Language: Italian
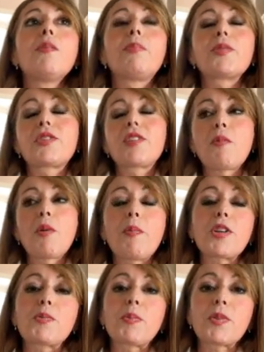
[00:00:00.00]
Possiamo
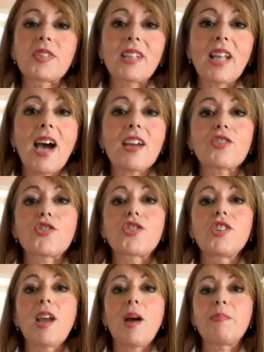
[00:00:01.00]
poi
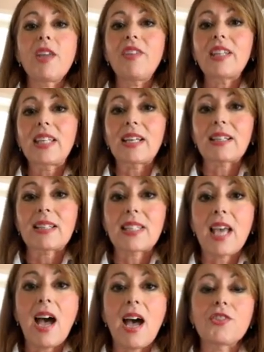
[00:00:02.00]
spostarci a Pieve
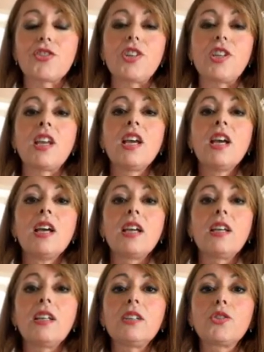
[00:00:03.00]
Terzani,
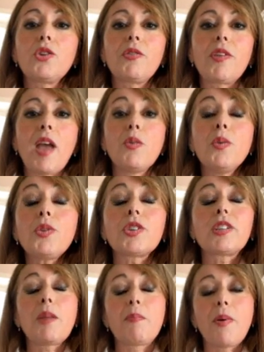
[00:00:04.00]
eh, dove è uno
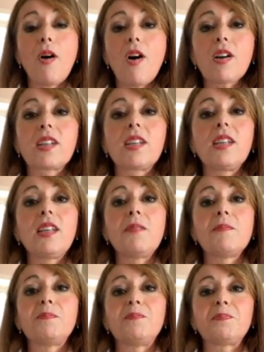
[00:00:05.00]
dei pochi
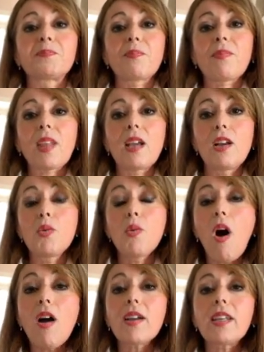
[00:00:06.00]
mh, mm, eh,
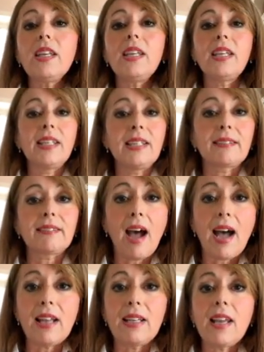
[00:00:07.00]
luoghi in
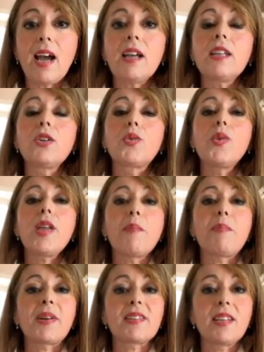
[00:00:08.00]
Italia in cui è
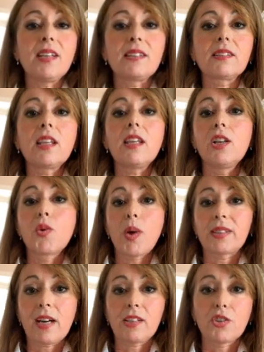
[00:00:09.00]
presente il
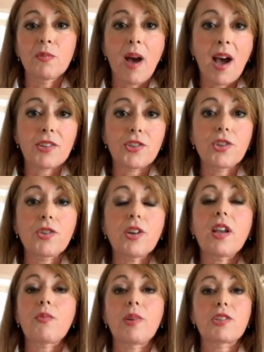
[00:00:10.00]
quadrato magico,
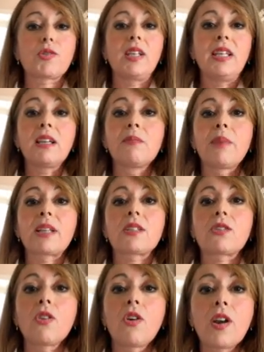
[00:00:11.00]
che è questo enigma
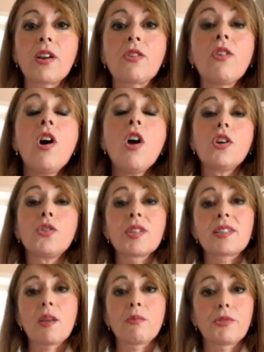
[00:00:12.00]
storico. Noi
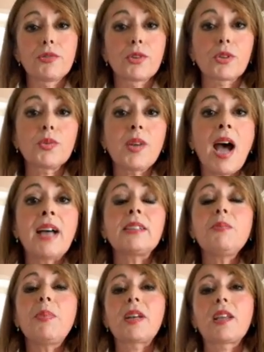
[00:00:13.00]
siamo
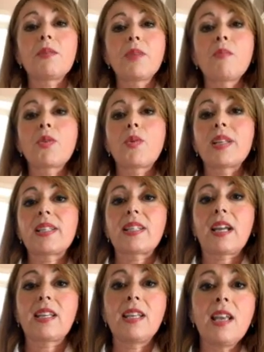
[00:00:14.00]
fortunati perché abbiamo
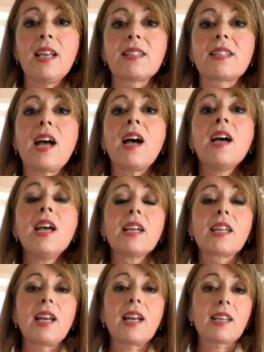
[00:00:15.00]
questa chiesa,
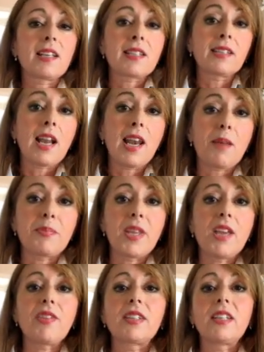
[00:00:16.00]
che è la chiesa della
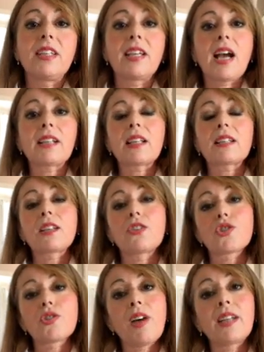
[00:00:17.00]
Pieve dedicata a San
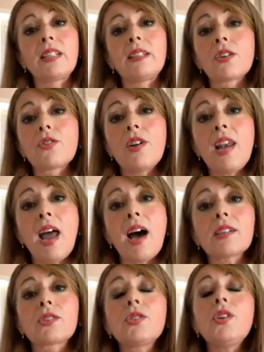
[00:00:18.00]
Giovanni
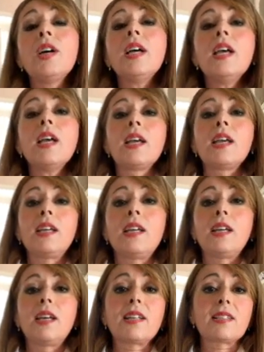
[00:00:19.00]
Decollato,
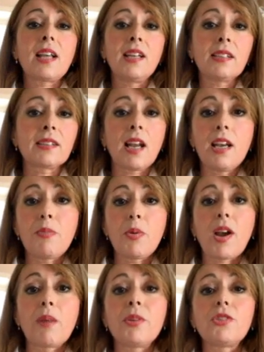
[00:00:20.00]
eh, risalente
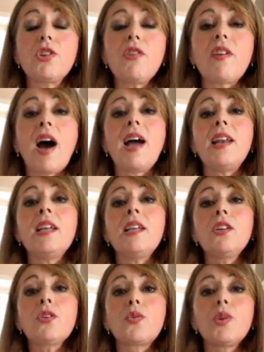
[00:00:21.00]
all'epoca medievale,
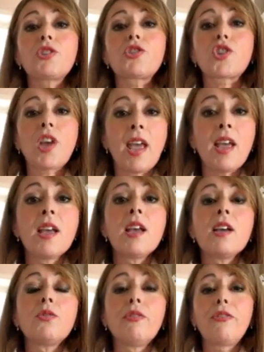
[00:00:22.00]
in cui c'è
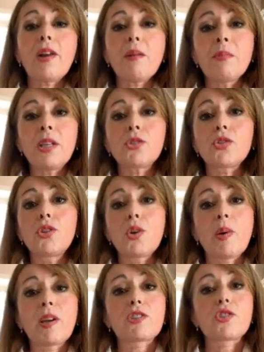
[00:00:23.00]
un frammento di
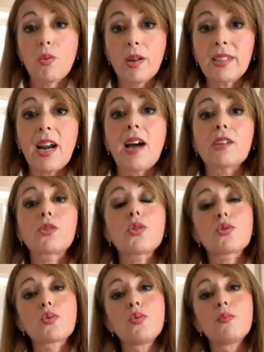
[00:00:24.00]
questo quadrato
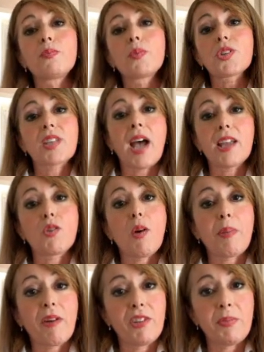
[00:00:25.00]
su un mosaico a
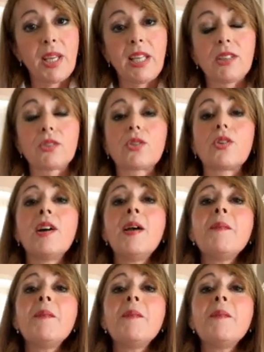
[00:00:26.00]
pavimento.